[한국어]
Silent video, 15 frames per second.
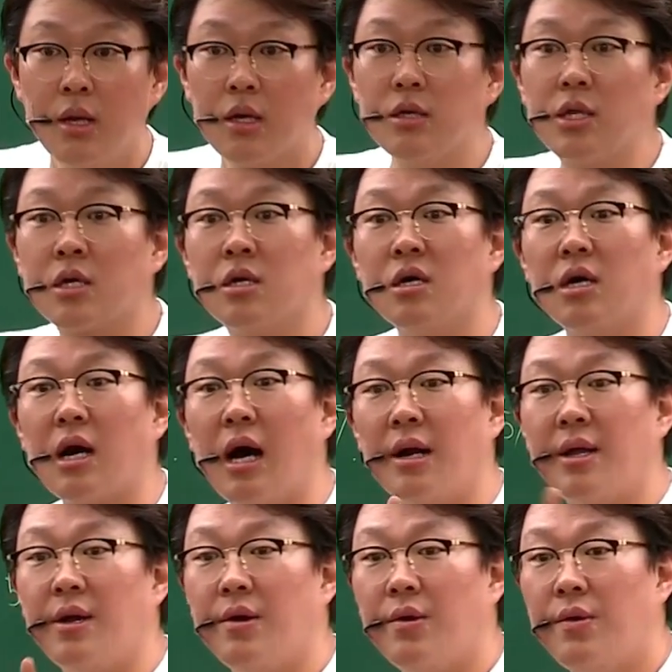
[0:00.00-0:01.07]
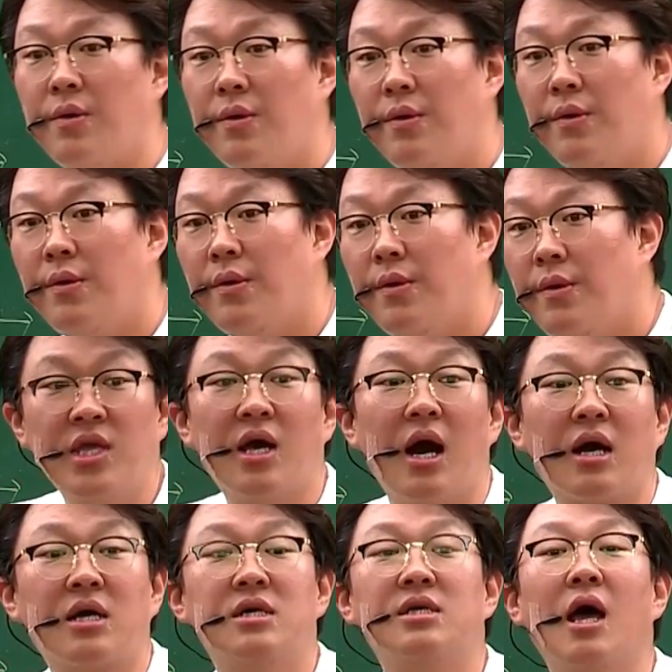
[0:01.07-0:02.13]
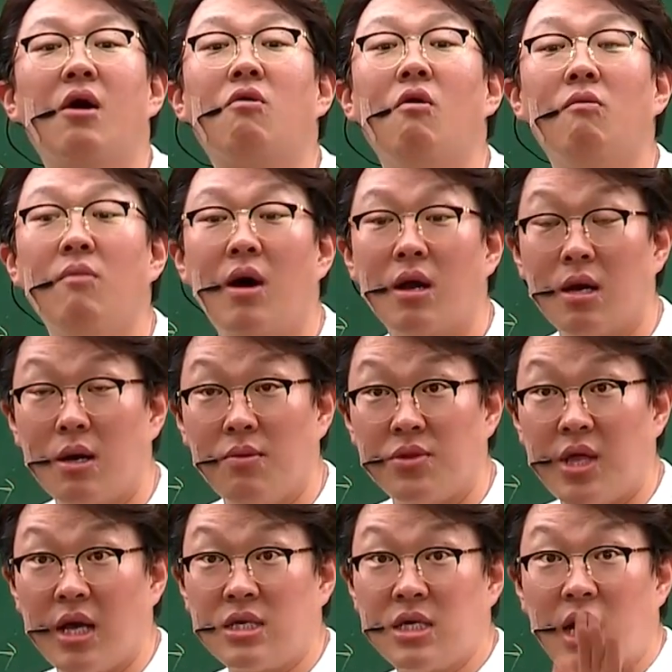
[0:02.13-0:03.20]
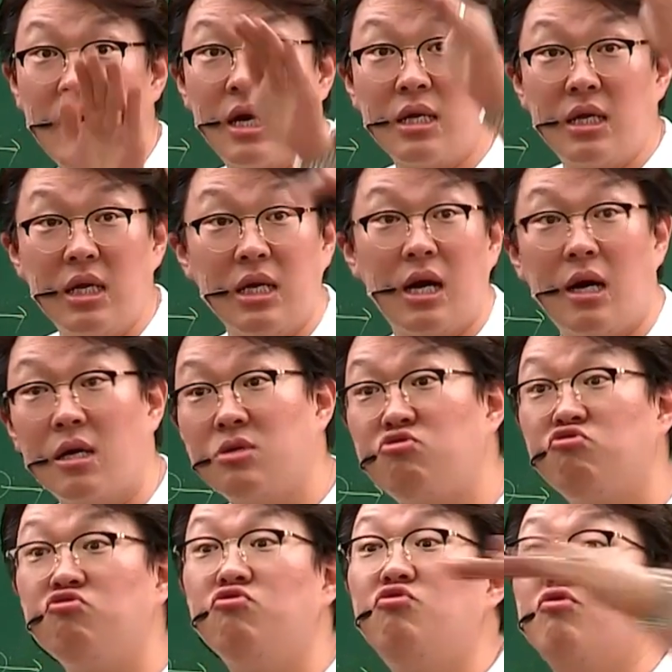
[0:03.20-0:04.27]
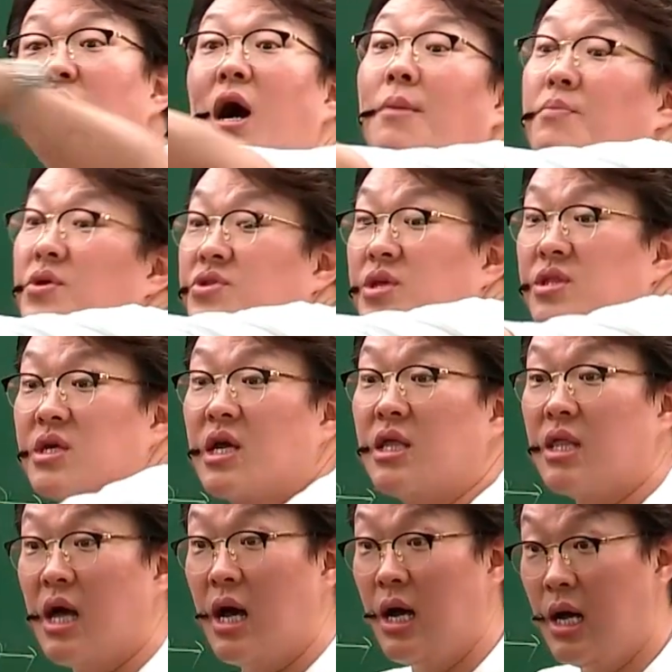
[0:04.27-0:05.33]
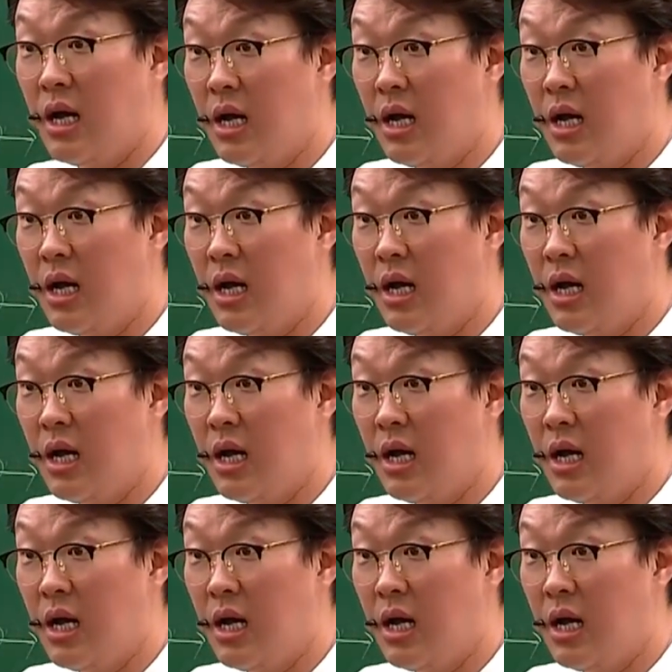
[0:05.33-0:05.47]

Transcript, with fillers: 근데 그걸 안 해요. 네가 그냥 공부하는 것보다 차라리 인강을 쭉 한번 듣는 게 나아.